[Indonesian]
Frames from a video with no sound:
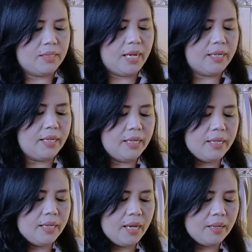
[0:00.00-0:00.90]

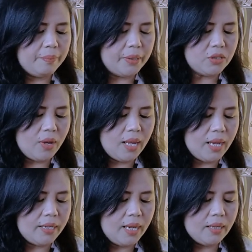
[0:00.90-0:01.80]
jadi dengan
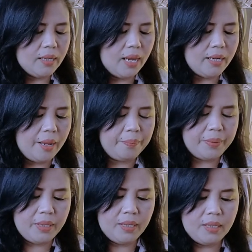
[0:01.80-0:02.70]
persoalan yang
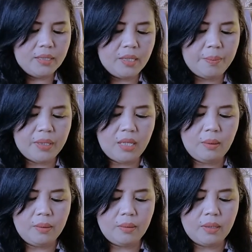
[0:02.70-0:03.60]
dihadapi
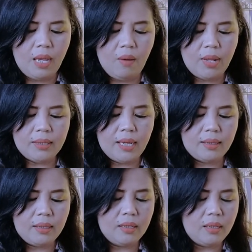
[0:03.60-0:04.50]
seperti di awal
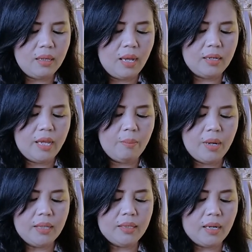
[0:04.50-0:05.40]
tadi ada yang
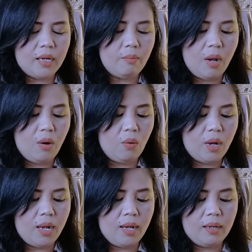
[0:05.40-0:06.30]
mengatakan
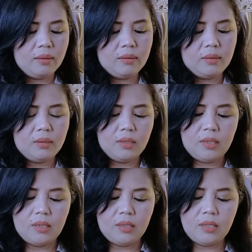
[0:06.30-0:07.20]
bahwa
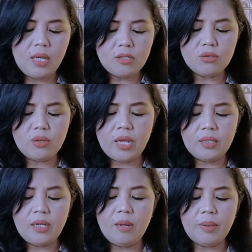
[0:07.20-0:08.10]
dia sosok
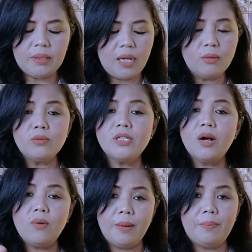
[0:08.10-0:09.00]
yang tidak bertanggung
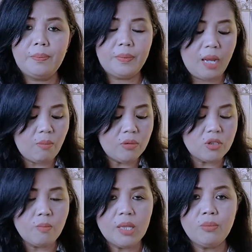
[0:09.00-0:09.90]
jawab. Namun
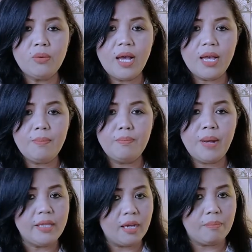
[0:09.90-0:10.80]
sobat Bunda
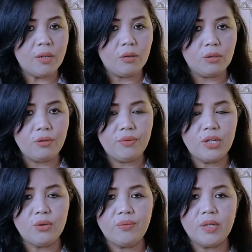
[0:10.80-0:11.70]
banyak menonton
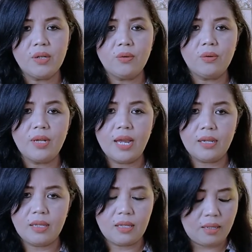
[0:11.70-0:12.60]
video-video
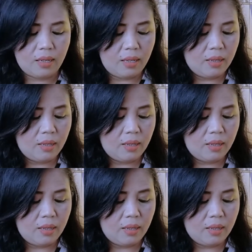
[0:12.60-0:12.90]
dari